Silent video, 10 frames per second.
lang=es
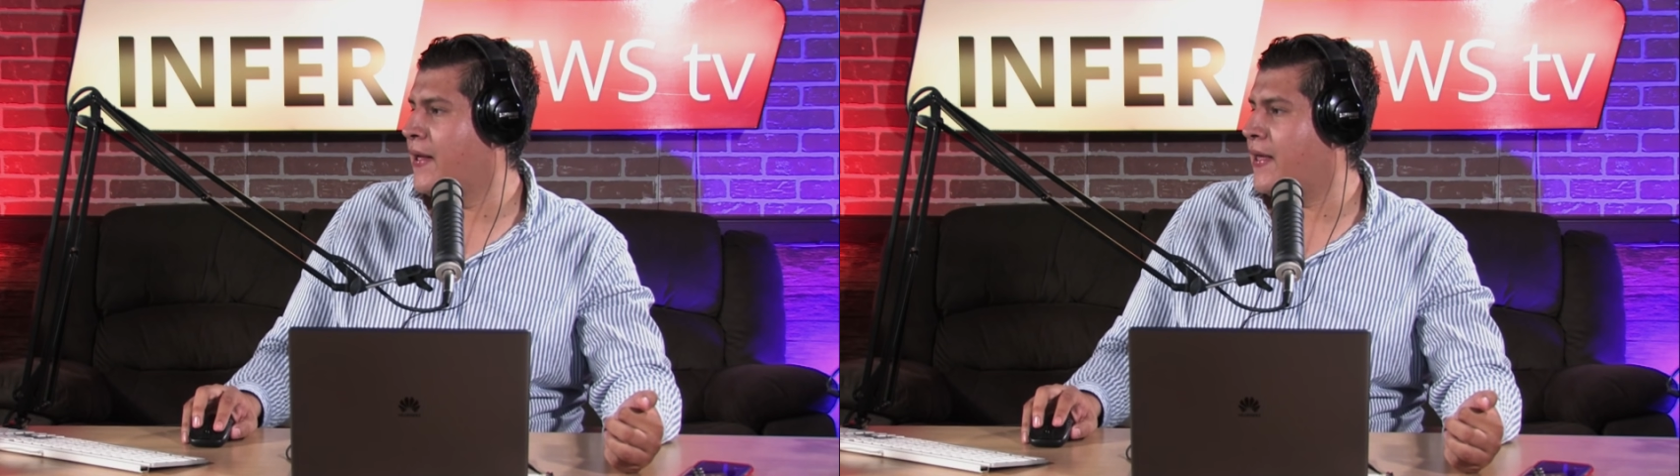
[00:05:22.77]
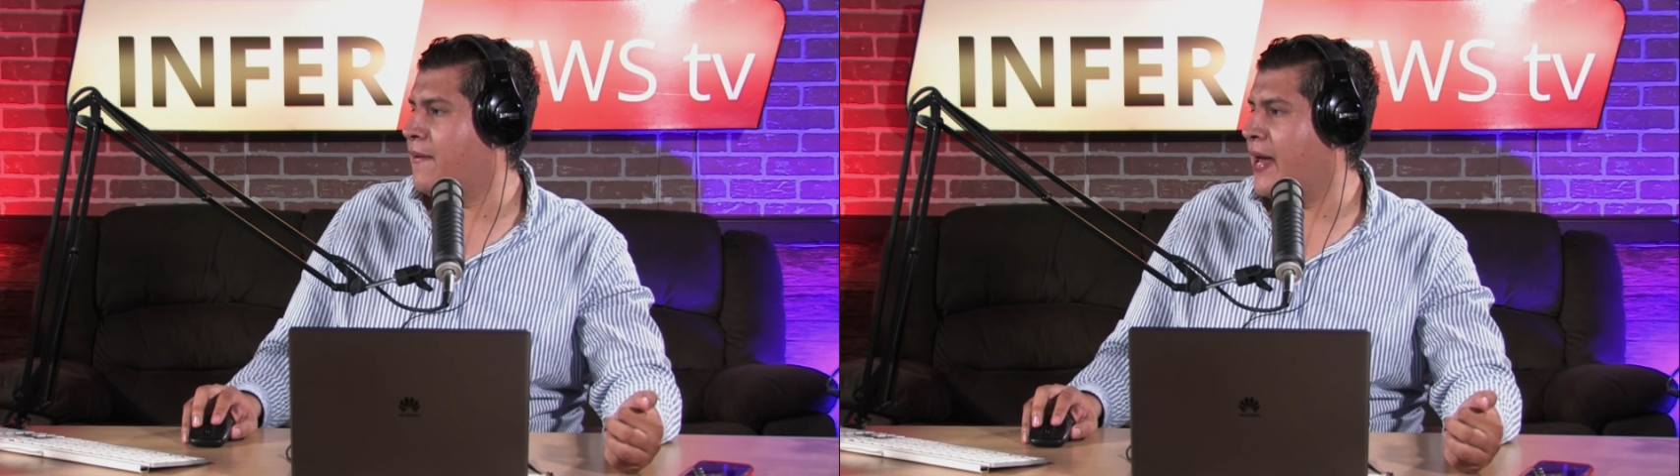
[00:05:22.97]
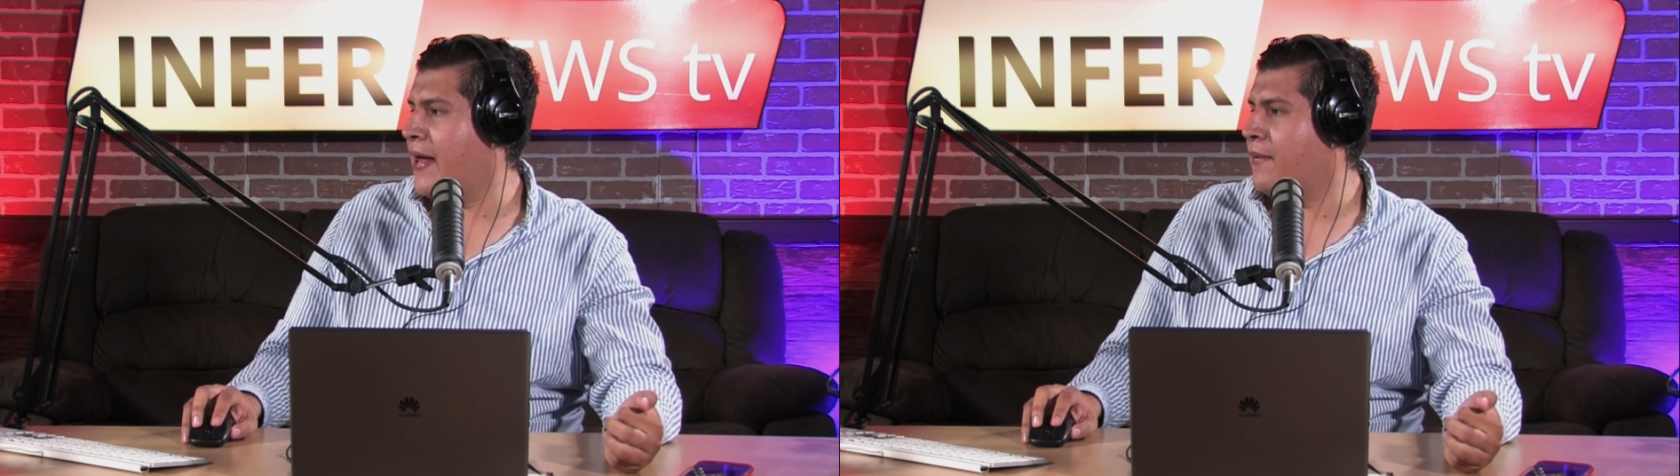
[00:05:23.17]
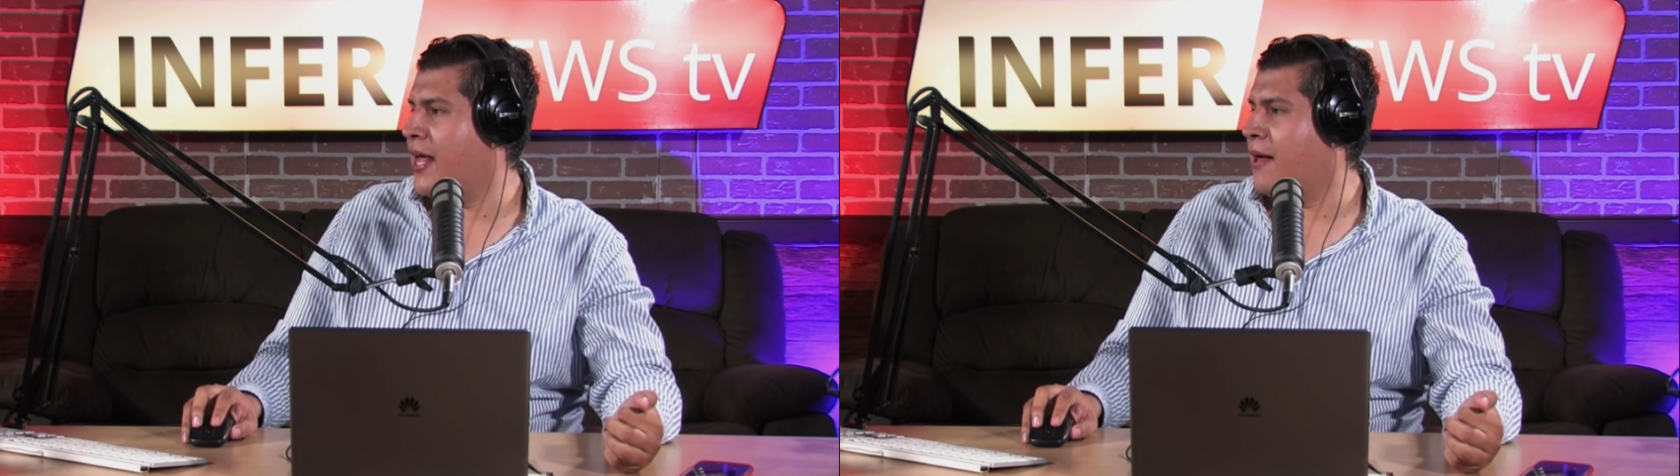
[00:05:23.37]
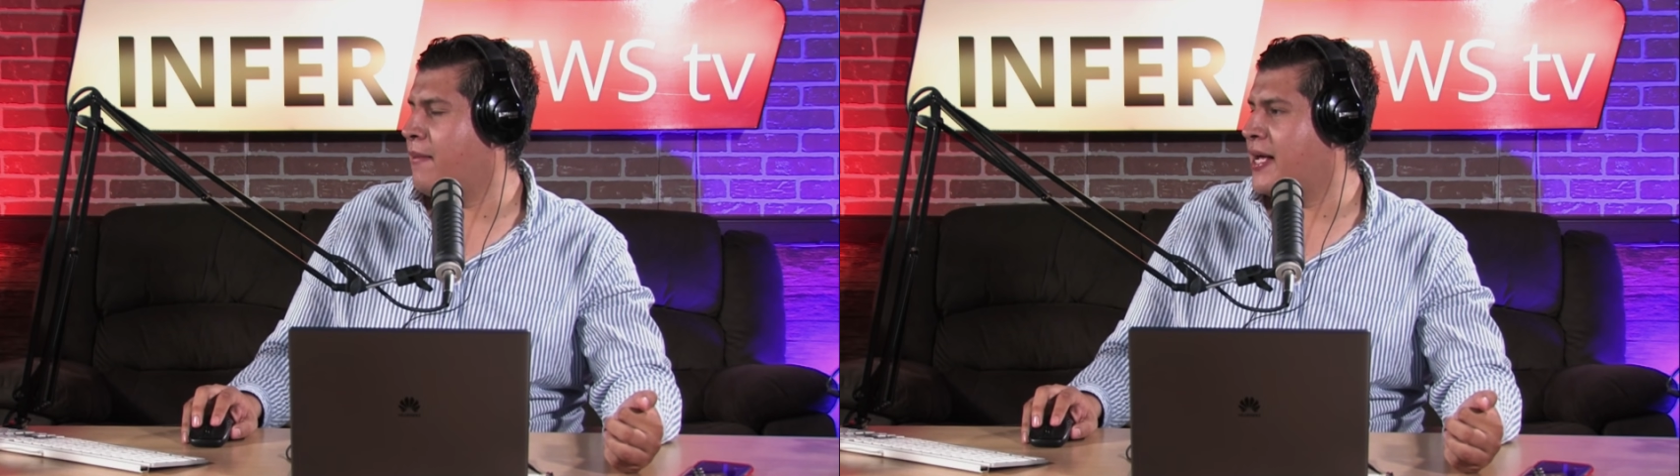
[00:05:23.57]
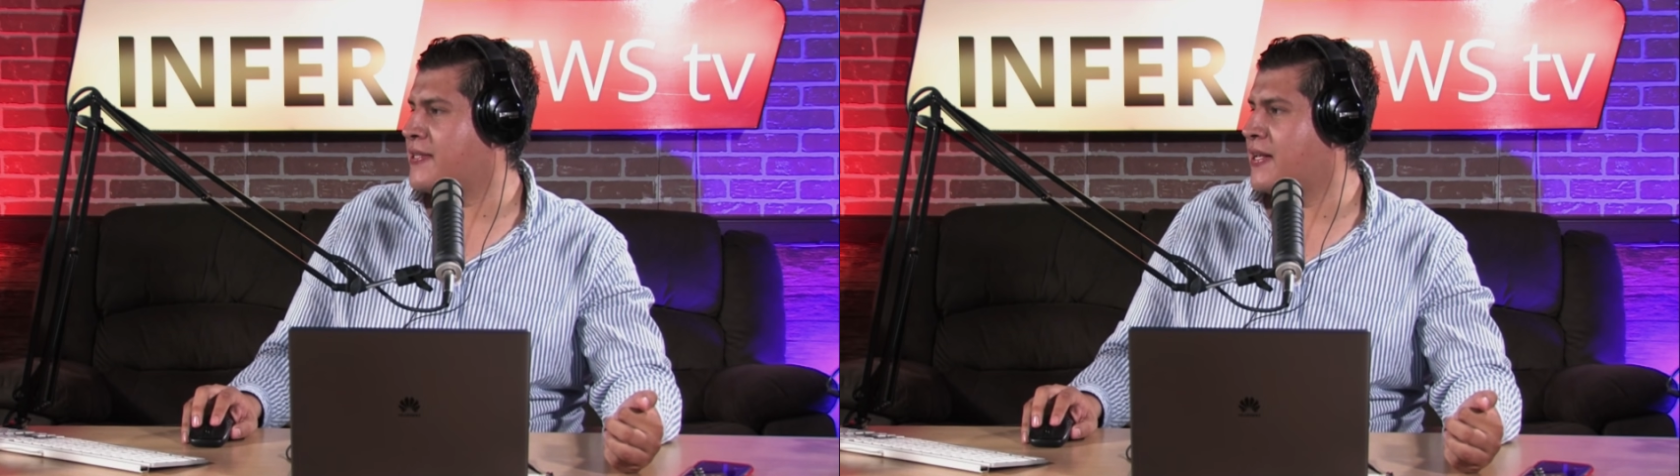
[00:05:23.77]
Y vean, nada más,